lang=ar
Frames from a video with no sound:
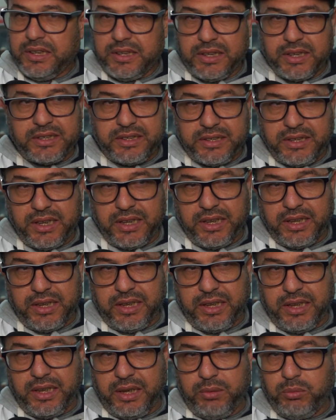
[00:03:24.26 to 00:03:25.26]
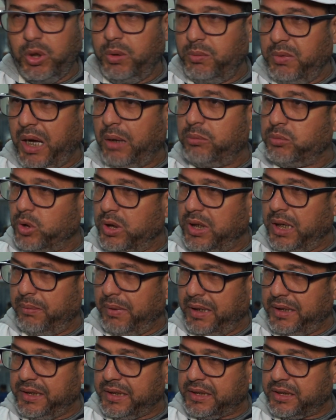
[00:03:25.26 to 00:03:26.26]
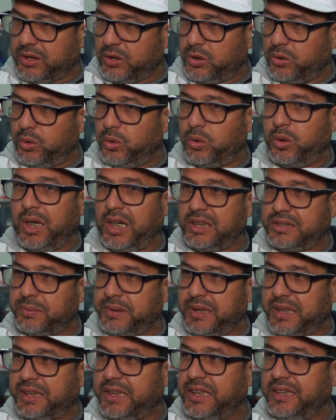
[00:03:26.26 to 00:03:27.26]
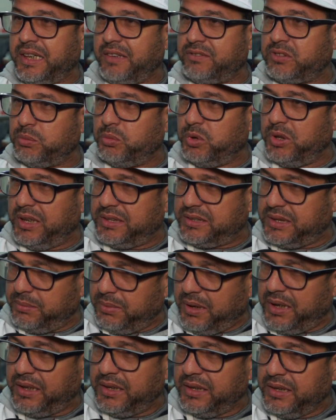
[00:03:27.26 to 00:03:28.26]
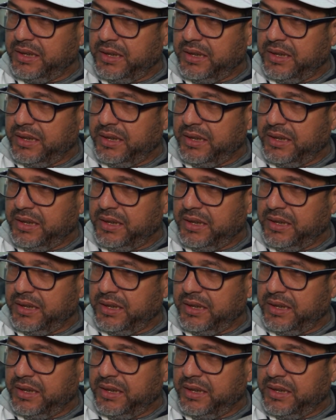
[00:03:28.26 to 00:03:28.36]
داك الشيء المهم الحمد لله بعدك والاثمنه كانت عرفتي مناسبه